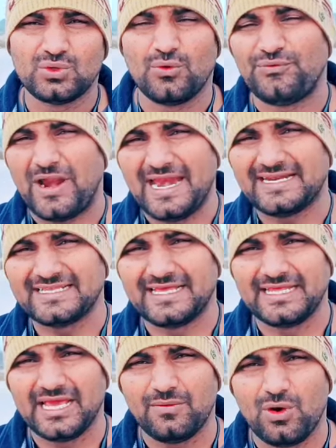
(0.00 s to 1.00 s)
तो फ्लाइट के
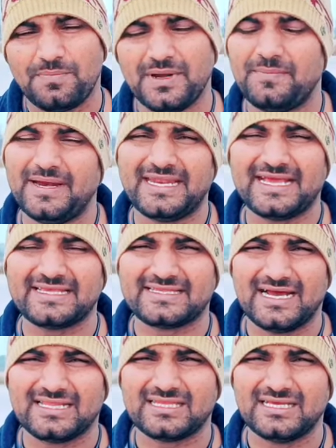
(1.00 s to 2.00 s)
ज़रिए वो अपने बेटे के
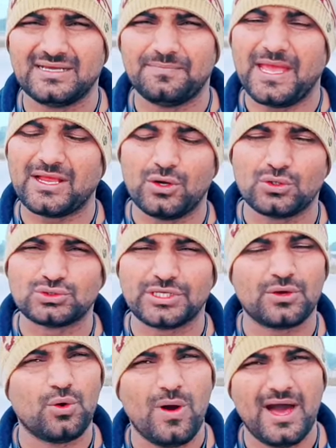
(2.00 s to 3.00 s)
साथ बेंगलुरु
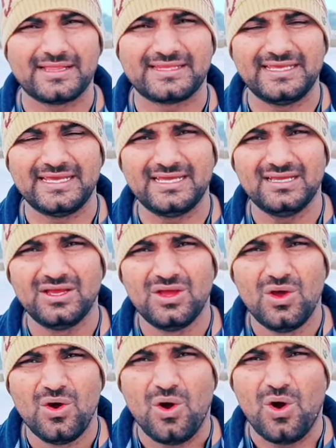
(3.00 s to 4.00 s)
से गोवा आती है
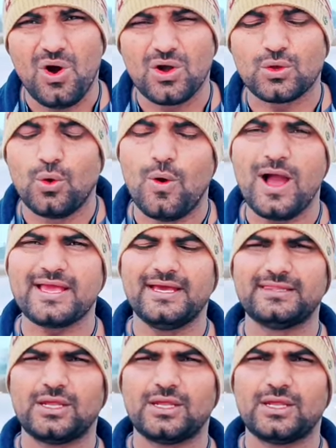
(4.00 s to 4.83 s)
और गोवा के